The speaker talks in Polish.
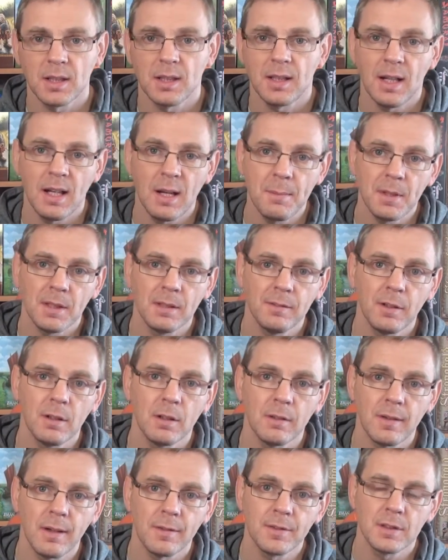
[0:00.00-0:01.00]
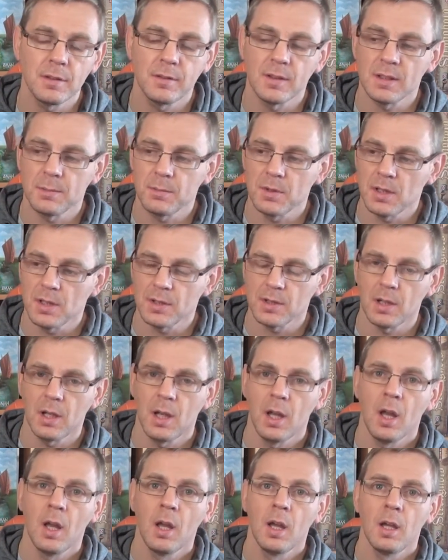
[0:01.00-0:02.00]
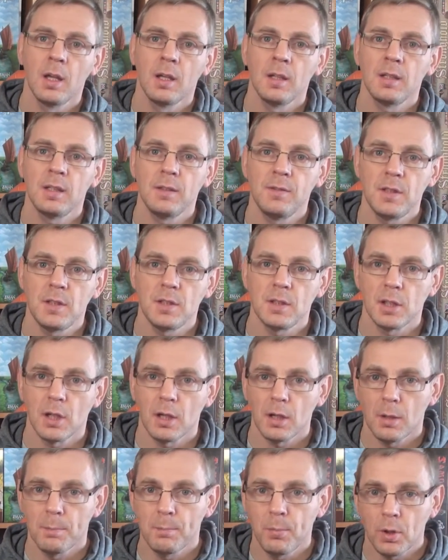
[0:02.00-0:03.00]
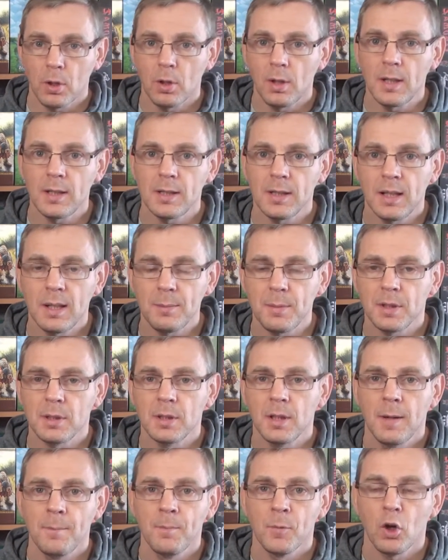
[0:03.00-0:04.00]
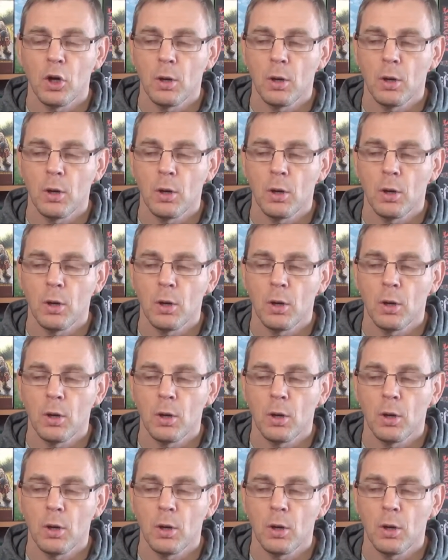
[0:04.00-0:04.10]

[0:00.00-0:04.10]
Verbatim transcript: taki element wychowawczy, więc myślę, że i widzicie, po kolejny element,